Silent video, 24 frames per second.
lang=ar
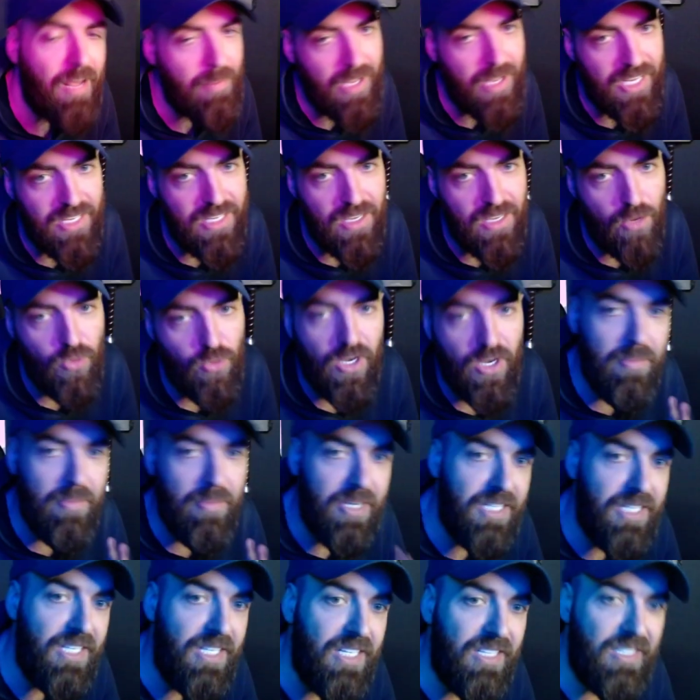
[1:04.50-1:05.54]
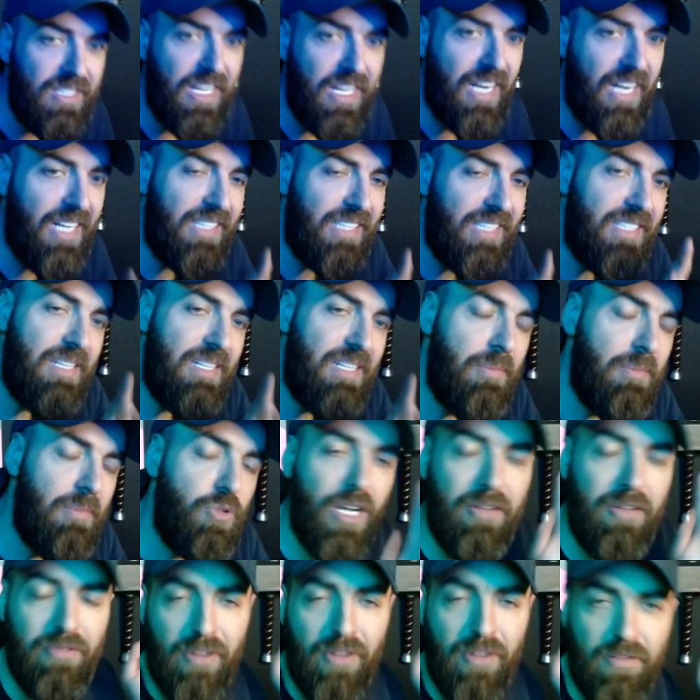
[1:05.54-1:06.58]
هي أو تلعب هديك يا ريت إذا مو
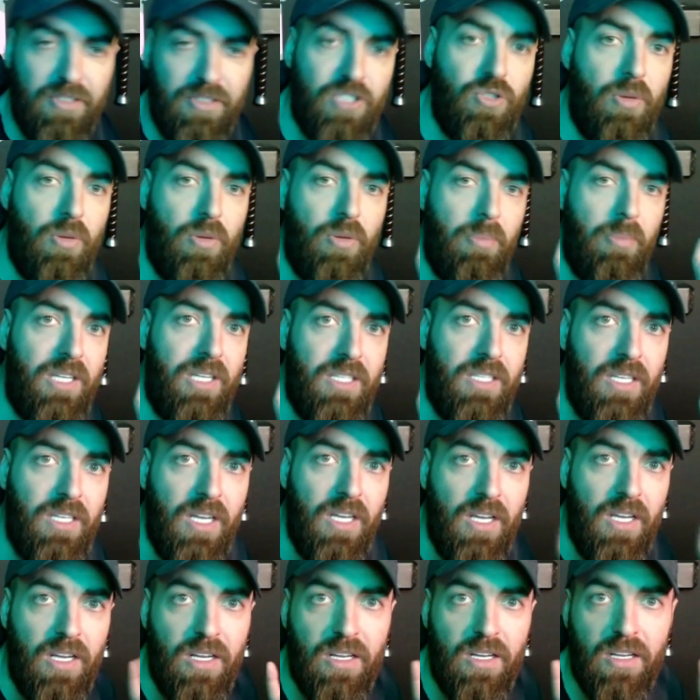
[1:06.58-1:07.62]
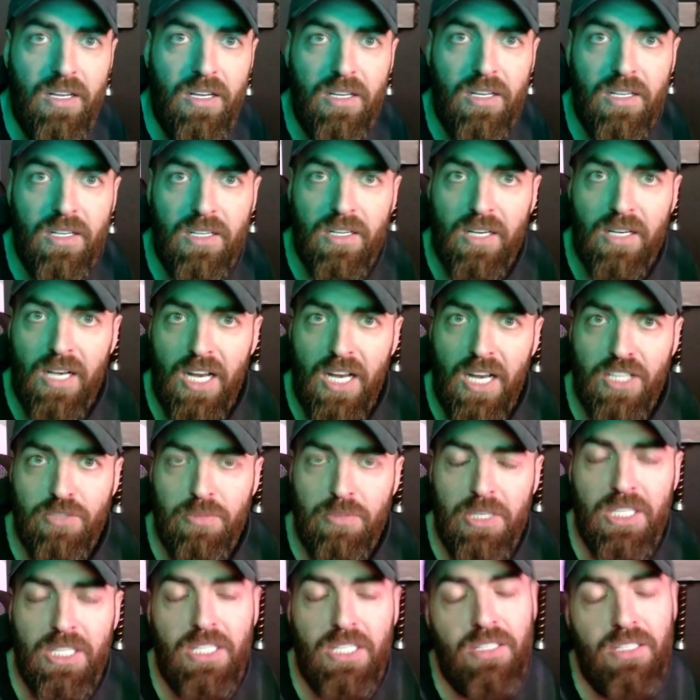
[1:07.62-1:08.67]
شايف الفيديو الماضي كلاش
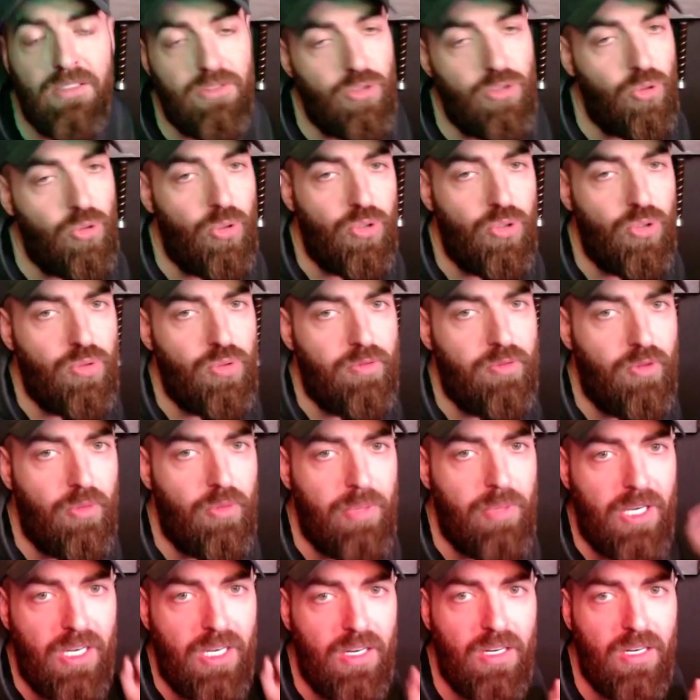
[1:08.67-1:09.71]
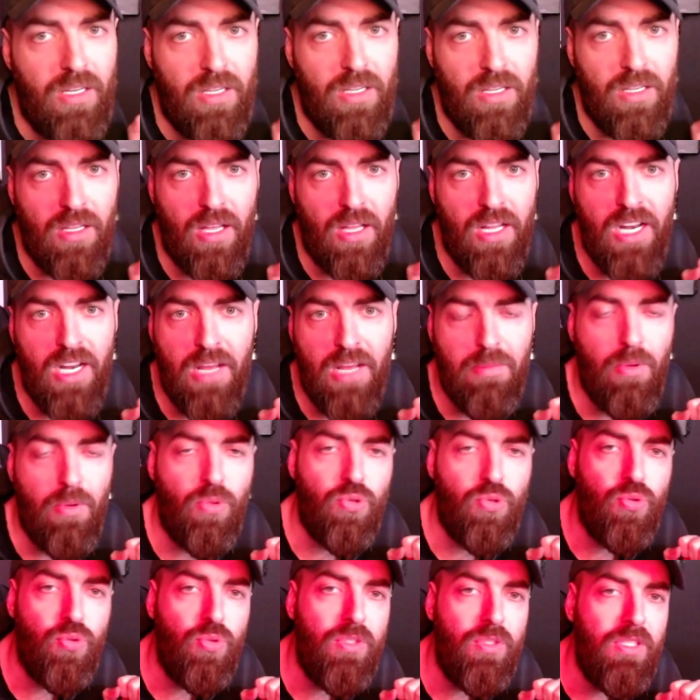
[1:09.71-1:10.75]
ميني تروح تشوفه بالقناة
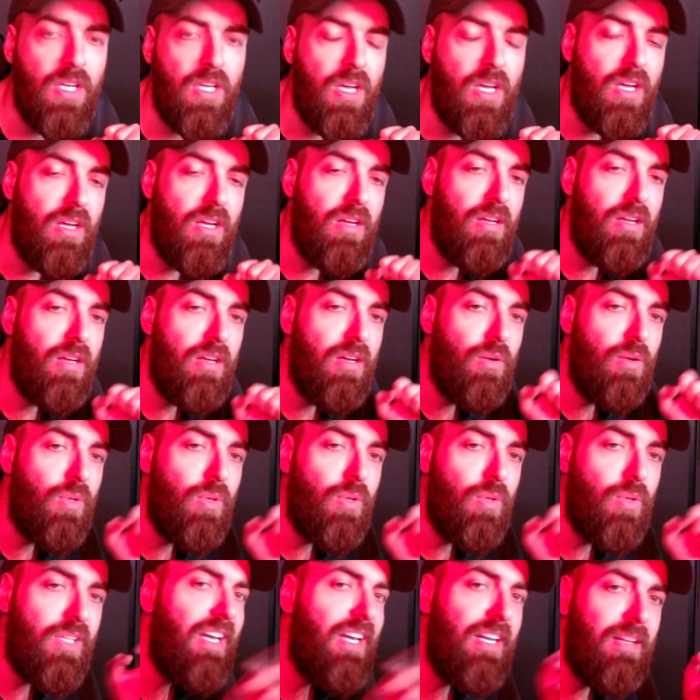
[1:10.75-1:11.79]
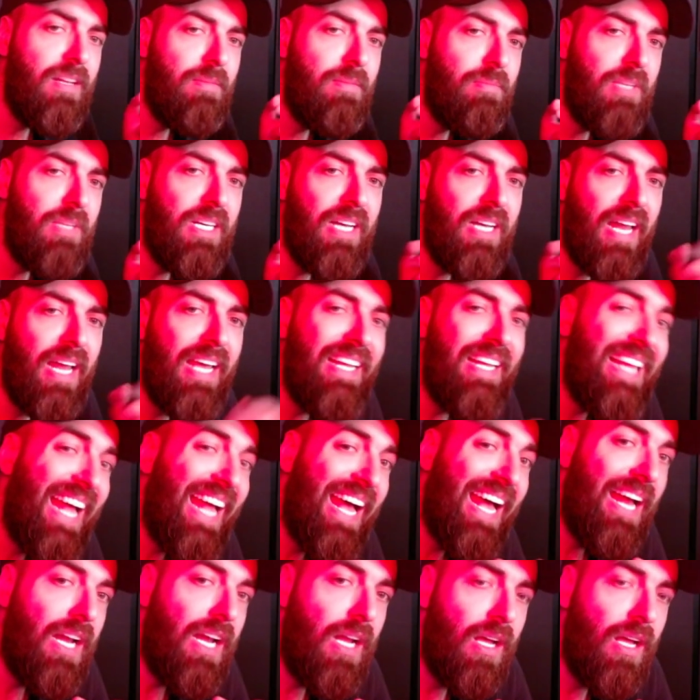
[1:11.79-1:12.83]
موجود وتقلي مين لقيت
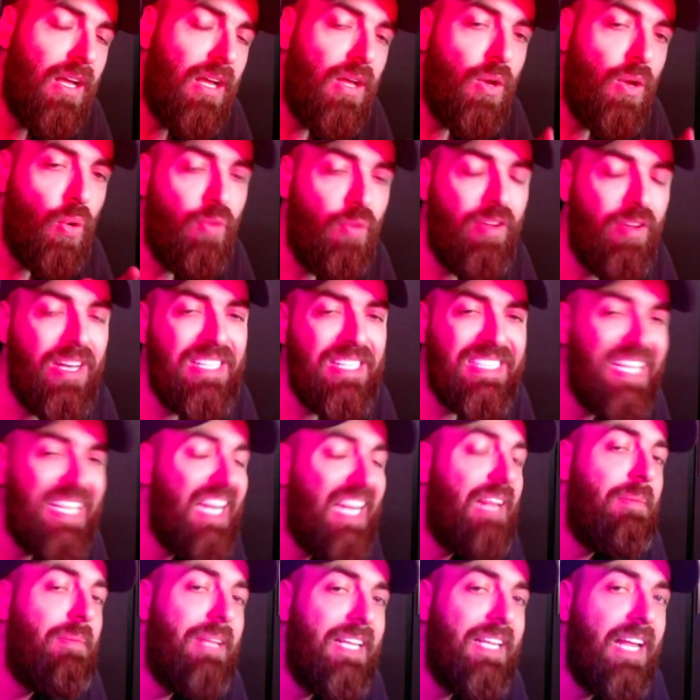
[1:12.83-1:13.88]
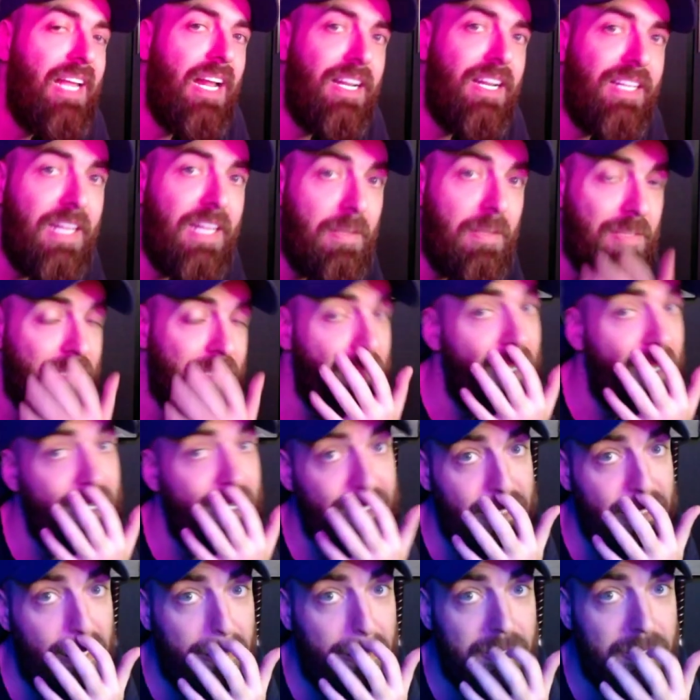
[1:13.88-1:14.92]
أحلى وفي لسه لعبة ثالثة بس ما
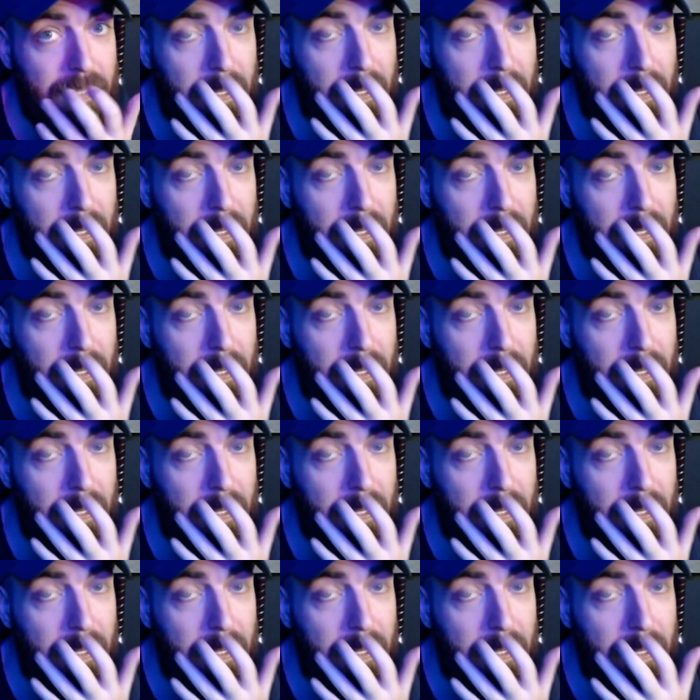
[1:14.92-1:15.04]
نزلت